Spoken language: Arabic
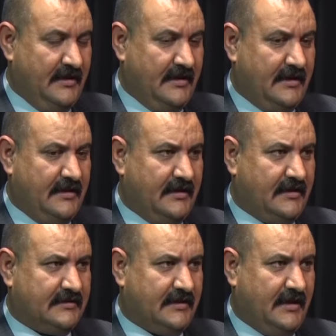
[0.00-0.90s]
هذه
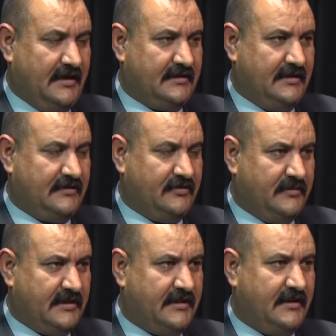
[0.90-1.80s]
القطاعات هي
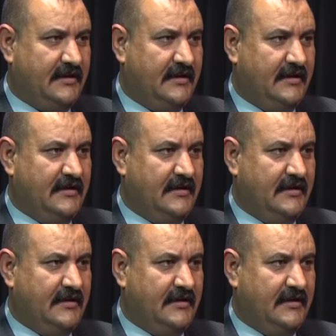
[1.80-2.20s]
تمثل